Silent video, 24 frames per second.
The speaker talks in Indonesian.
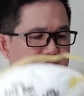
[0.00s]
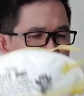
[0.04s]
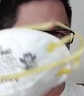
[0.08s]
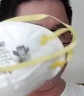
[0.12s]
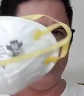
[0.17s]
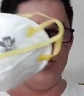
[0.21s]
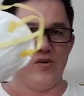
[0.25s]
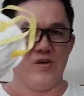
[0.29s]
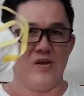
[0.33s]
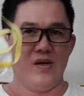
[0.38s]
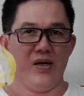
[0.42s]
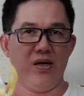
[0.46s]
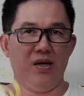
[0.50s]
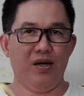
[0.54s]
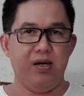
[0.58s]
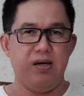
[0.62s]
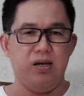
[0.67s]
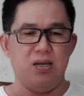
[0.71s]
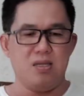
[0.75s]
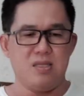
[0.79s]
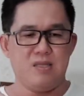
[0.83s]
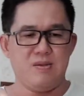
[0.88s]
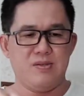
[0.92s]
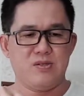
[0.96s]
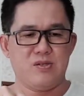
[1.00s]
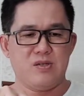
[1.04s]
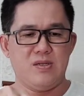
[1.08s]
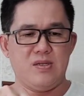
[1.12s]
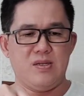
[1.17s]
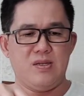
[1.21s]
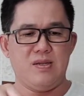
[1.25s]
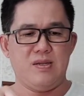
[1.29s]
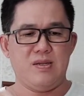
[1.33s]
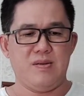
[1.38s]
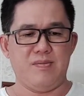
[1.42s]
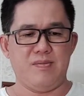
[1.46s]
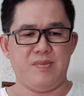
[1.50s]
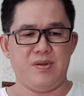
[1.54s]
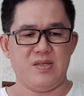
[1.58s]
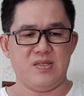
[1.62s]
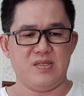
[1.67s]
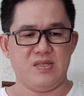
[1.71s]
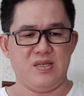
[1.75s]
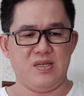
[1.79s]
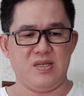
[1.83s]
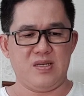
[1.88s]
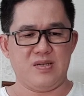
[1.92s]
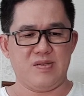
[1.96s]
ini juga kita masukkan dalam
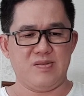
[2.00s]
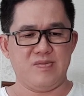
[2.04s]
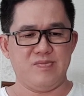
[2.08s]
plastik